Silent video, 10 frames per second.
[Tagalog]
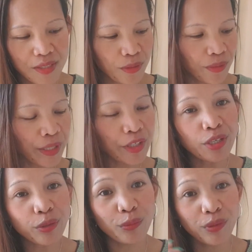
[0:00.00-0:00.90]
so, meron
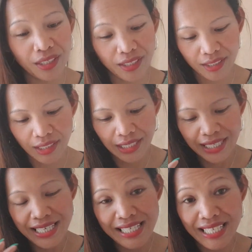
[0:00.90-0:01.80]
akong uh,
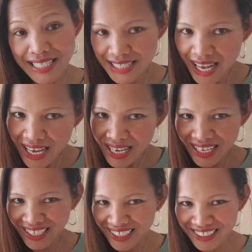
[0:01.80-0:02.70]

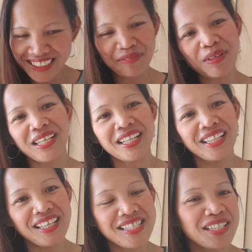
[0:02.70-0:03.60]
listahan para at
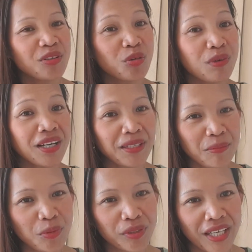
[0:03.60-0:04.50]
least hindi ko
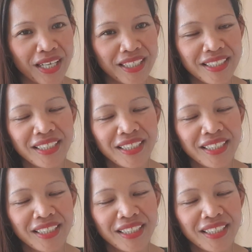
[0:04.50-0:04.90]
makalimutan